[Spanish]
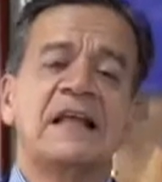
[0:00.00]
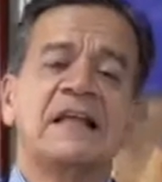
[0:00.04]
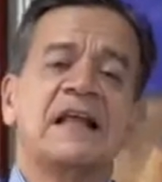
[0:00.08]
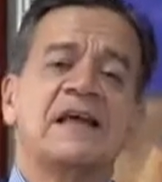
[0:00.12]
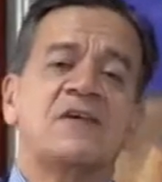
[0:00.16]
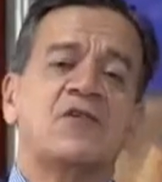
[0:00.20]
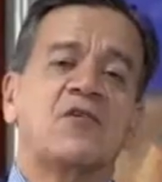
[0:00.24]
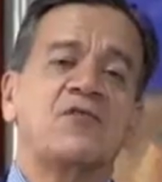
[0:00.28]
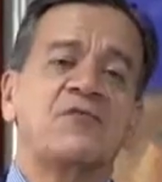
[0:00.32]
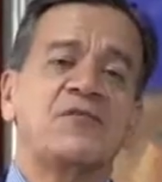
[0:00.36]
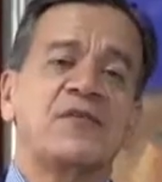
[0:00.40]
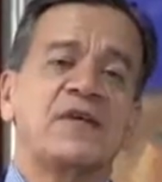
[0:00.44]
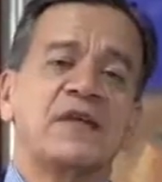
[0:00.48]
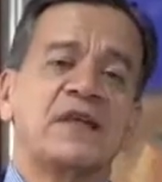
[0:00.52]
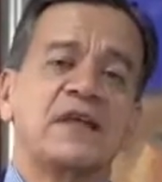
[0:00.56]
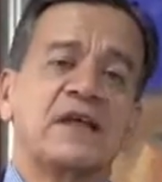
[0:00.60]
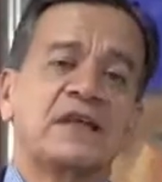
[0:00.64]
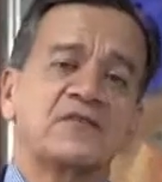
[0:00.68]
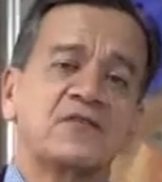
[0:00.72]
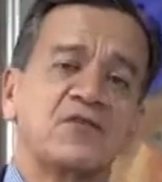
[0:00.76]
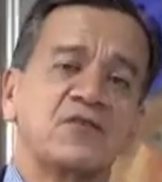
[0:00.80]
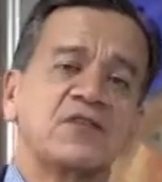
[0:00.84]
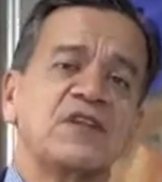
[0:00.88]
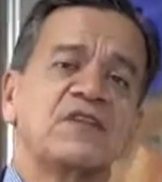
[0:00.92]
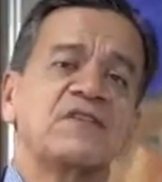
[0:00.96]
la
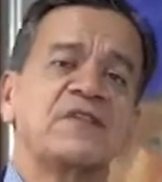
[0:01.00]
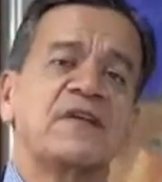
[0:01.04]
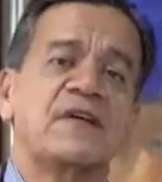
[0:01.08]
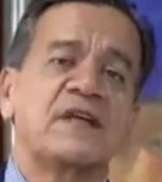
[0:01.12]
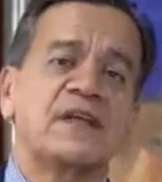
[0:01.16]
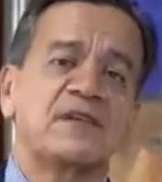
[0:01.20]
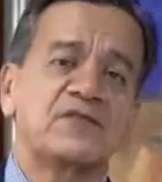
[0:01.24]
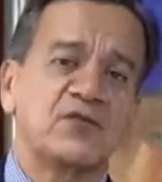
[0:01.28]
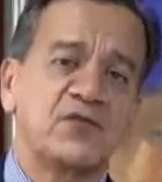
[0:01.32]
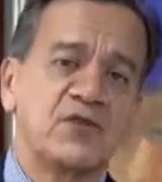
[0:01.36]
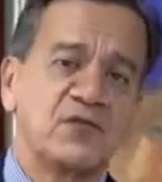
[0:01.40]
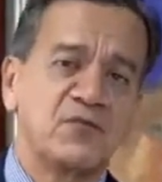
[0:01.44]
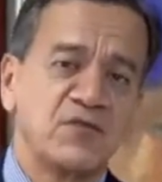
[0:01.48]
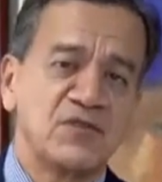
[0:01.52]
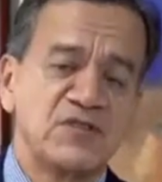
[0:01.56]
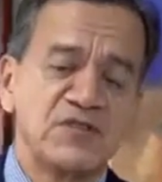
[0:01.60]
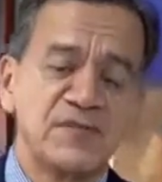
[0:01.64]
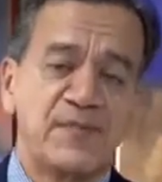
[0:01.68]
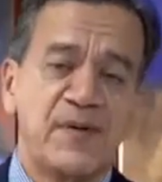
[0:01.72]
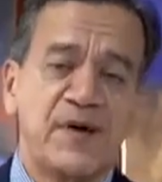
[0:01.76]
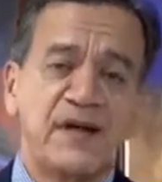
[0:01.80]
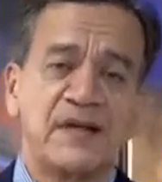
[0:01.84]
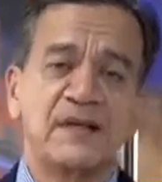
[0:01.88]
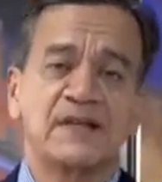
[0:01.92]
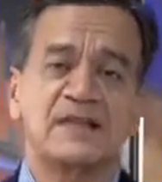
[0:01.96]
Confederación de Federaciones
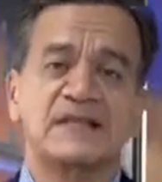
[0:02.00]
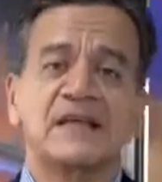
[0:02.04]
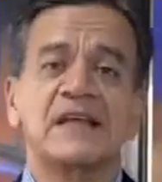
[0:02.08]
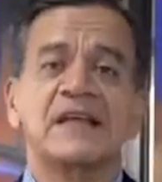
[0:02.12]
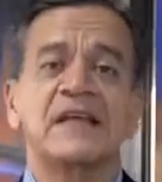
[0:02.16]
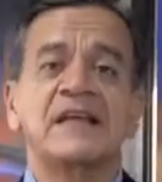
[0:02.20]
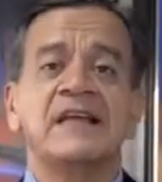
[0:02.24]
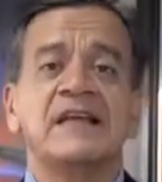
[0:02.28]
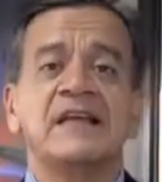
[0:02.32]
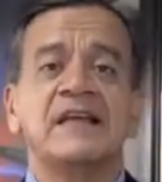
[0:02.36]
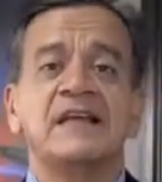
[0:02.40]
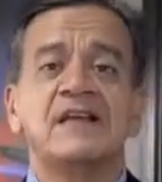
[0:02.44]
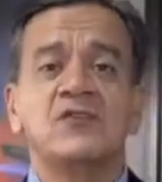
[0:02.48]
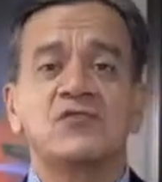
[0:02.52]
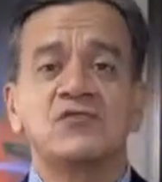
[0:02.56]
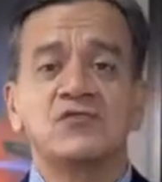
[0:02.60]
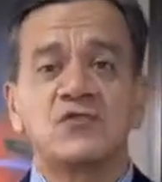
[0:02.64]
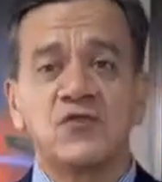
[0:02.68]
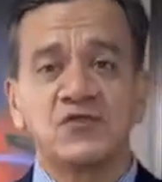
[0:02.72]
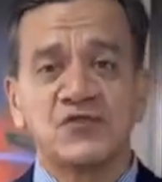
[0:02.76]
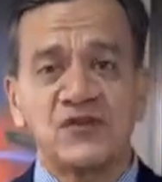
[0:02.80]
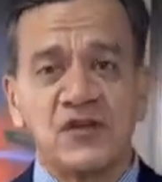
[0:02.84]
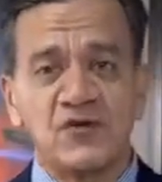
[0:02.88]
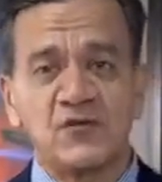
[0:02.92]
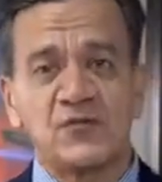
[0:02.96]
Municipales y los
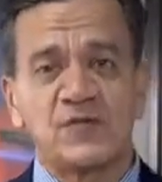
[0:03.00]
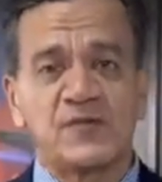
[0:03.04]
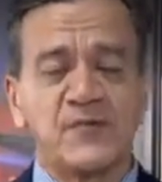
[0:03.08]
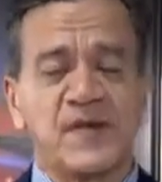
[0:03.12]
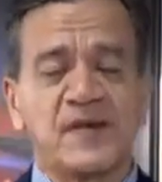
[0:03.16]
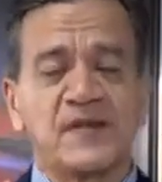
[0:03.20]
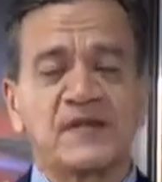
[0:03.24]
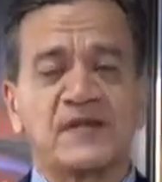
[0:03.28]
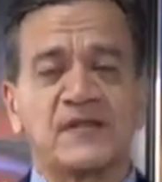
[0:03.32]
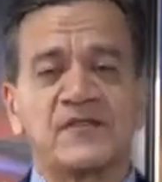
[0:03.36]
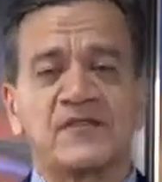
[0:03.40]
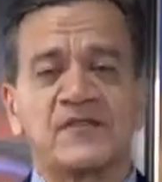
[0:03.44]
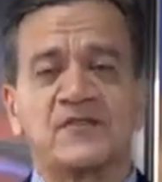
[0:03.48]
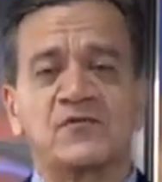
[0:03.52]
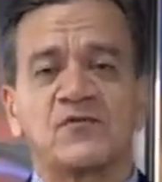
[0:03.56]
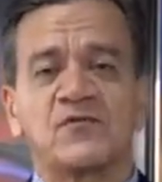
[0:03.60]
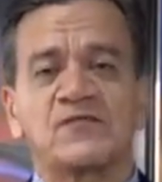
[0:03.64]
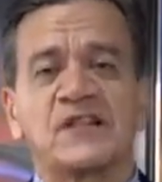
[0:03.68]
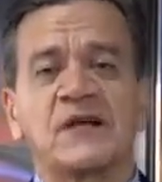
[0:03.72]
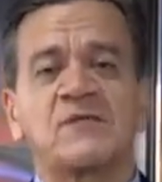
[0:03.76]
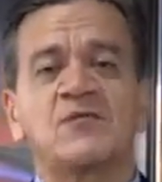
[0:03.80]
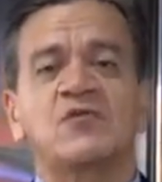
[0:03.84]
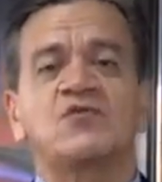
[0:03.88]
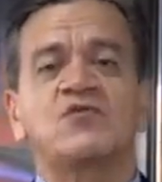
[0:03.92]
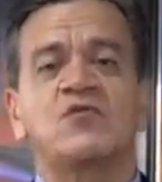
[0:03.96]
consejos municipales de distrito
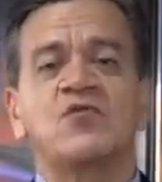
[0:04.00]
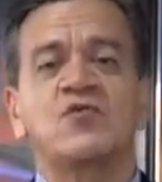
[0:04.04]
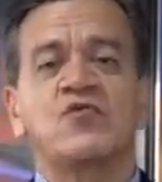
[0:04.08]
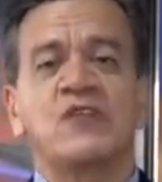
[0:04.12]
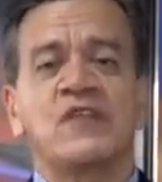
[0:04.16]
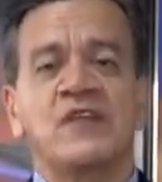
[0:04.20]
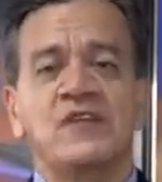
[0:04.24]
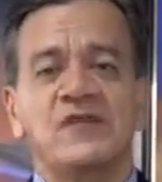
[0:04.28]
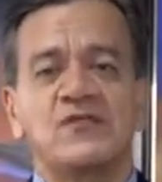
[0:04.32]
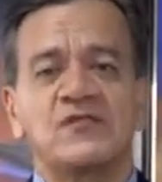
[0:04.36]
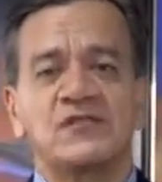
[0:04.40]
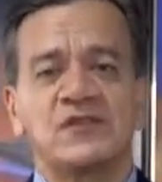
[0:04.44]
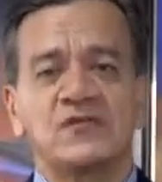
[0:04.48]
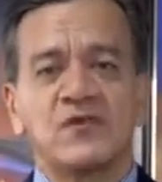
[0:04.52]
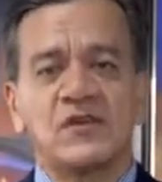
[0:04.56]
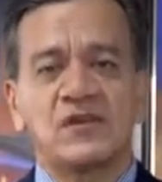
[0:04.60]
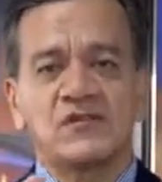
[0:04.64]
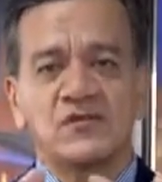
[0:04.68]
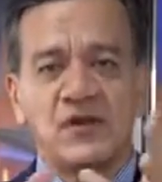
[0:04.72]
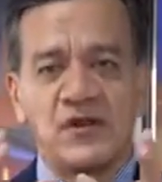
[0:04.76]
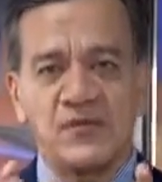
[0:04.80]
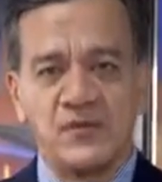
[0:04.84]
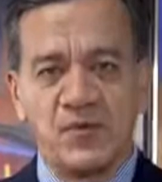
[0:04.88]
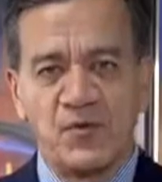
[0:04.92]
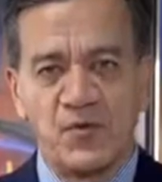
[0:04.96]
estamos unidos en una
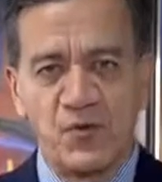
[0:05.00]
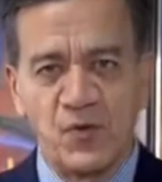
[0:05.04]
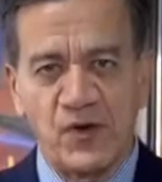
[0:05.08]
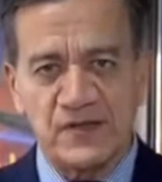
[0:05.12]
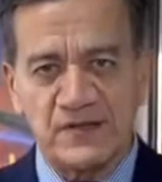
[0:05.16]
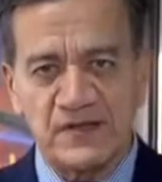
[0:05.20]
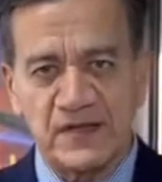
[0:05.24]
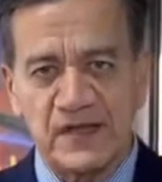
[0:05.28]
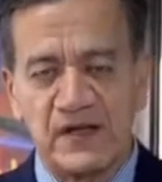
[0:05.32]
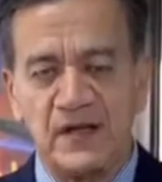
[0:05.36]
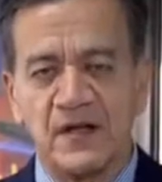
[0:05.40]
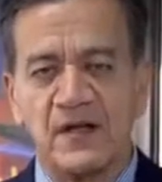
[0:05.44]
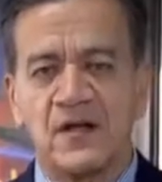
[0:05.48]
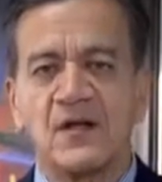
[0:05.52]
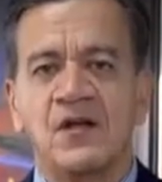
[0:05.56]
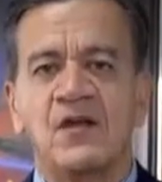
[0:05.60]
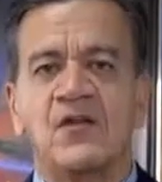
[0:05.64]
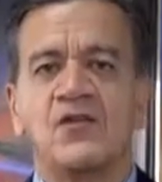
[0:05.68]
sola propuesta.